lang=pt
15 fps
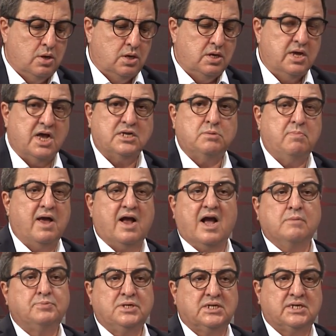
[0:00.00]
E esse
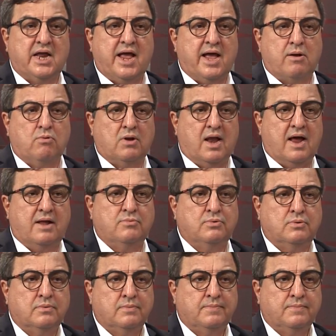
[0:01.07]
mercado precisa ser regulado,